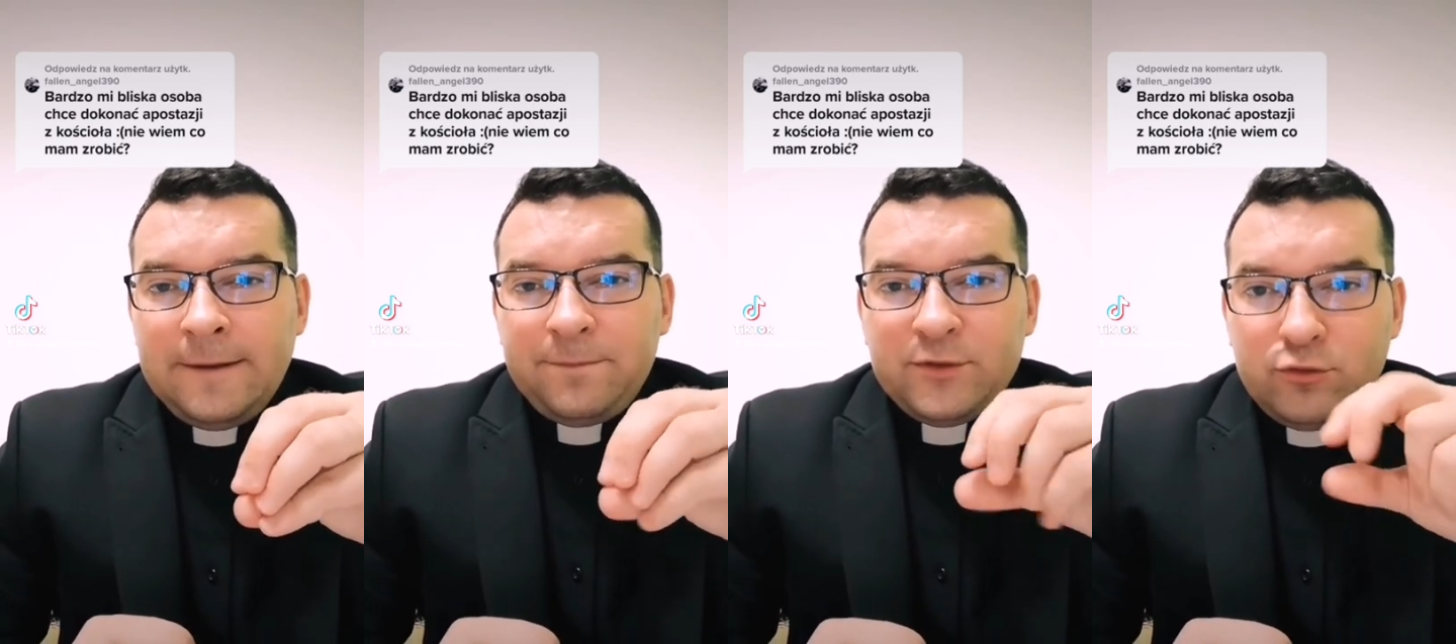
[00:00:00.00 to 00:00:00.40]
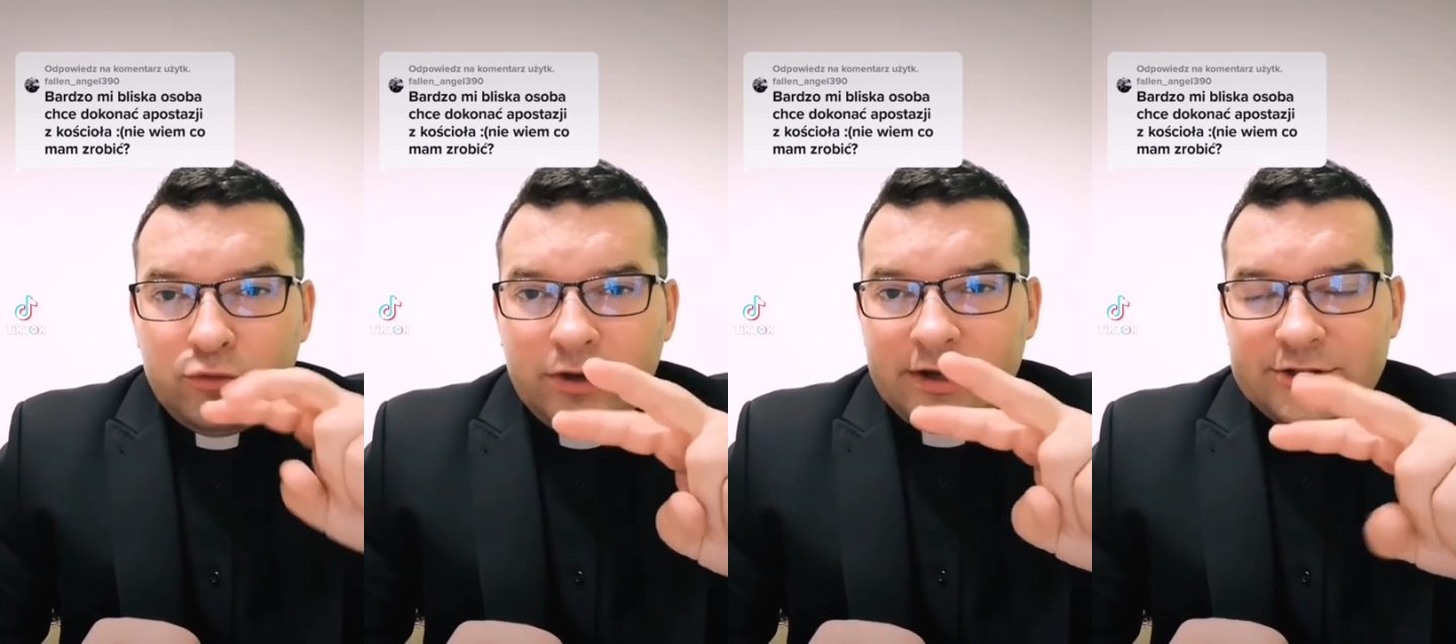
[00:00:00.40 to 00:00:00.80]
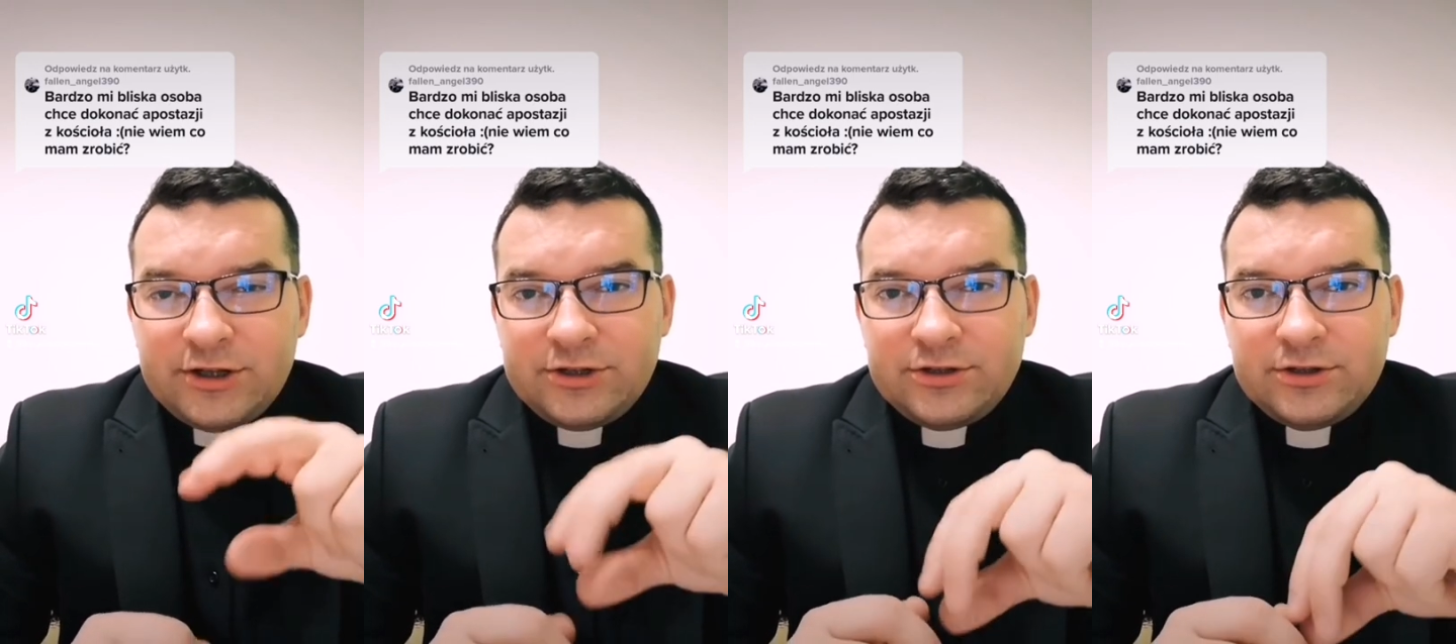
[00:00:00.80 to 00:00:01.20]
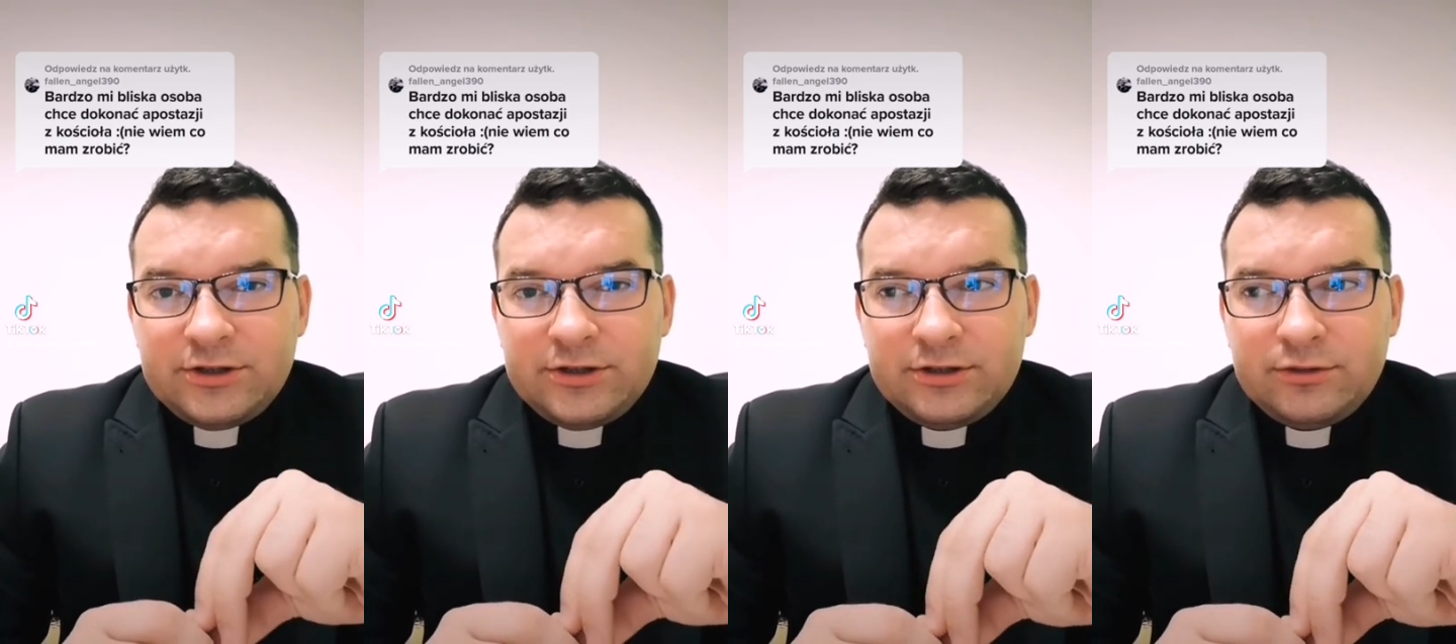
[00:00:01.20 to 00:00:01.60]
Druga rzecz,
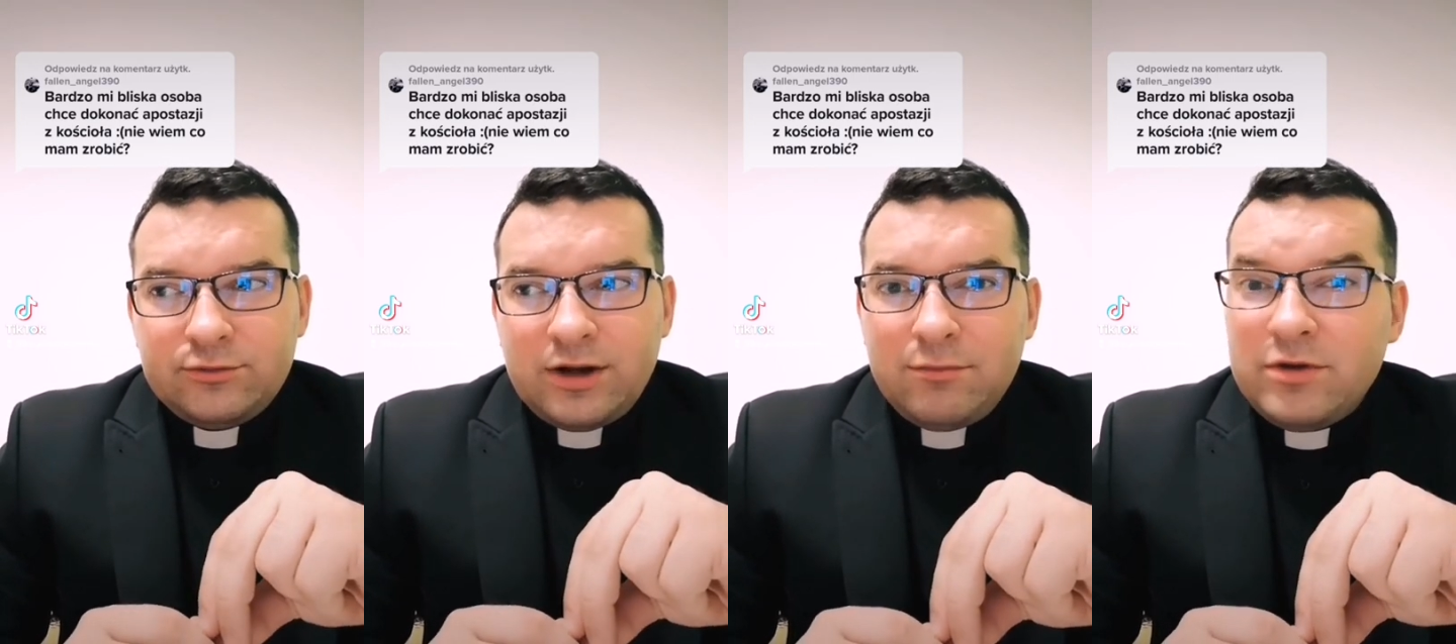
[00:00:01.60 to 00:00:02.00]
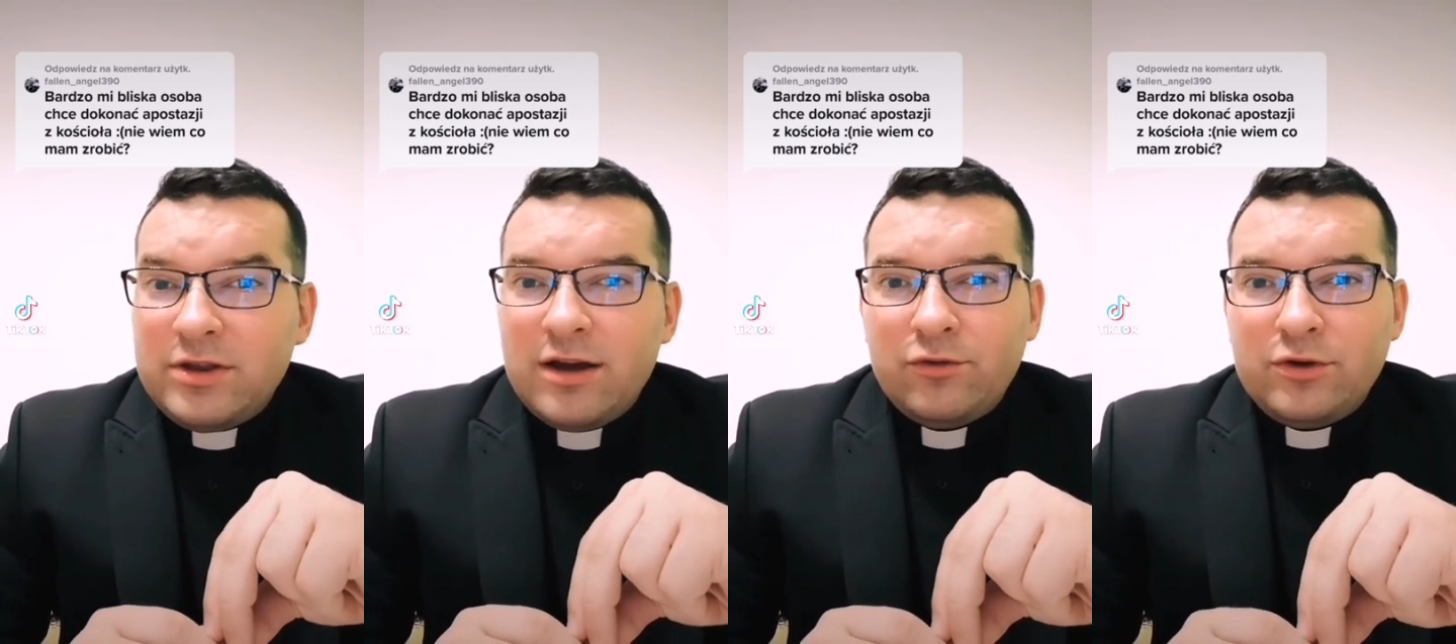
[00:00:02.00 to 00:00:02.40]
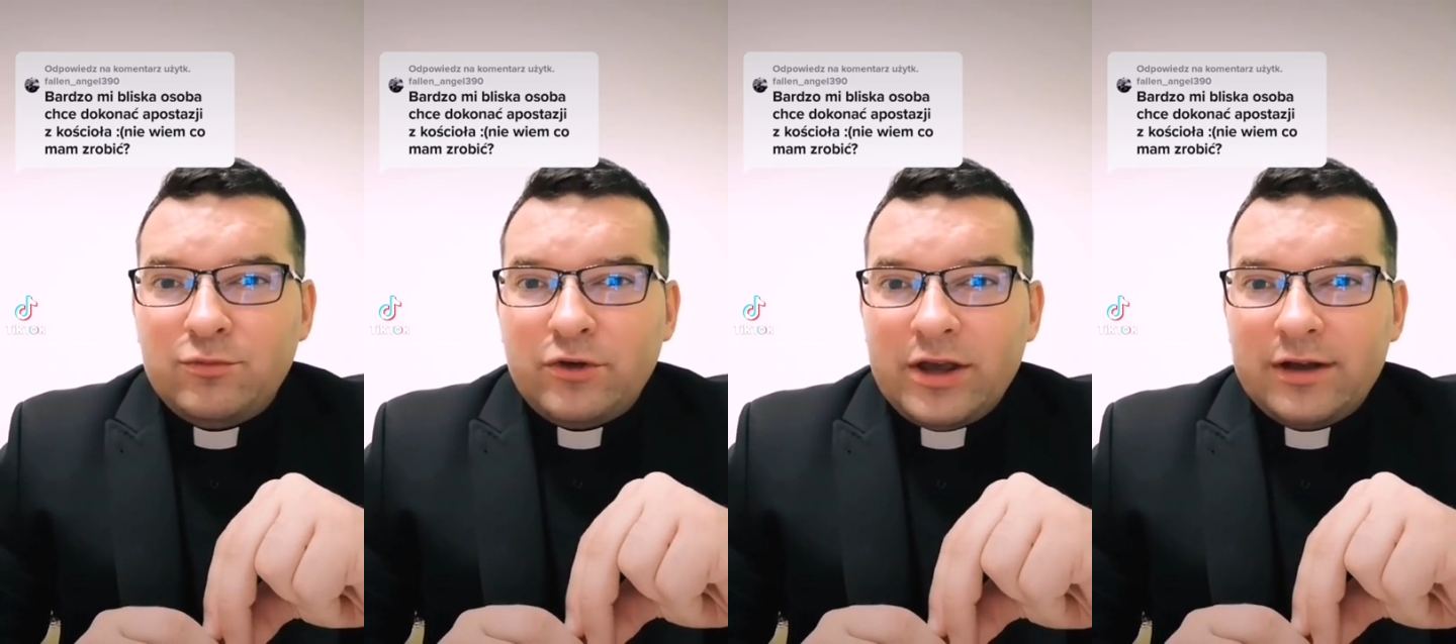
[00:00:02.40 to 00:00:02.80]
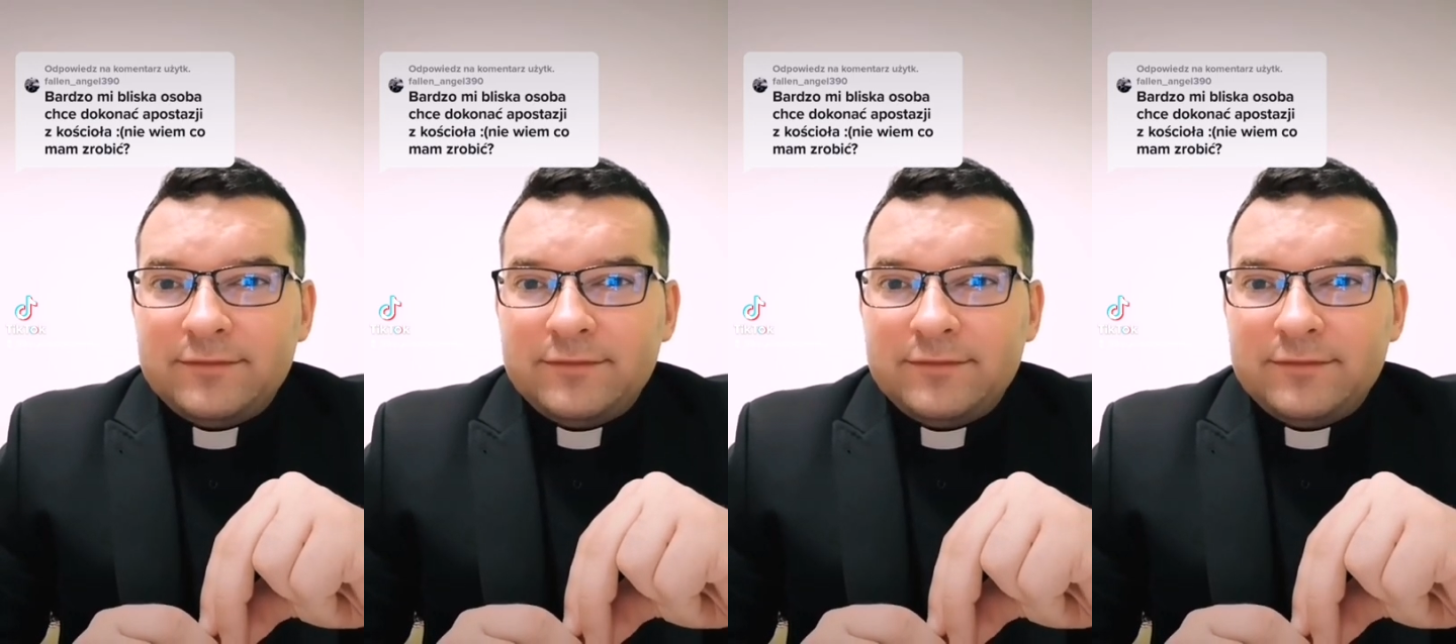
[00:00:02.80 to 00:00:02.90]
y, która mnie ujmuje,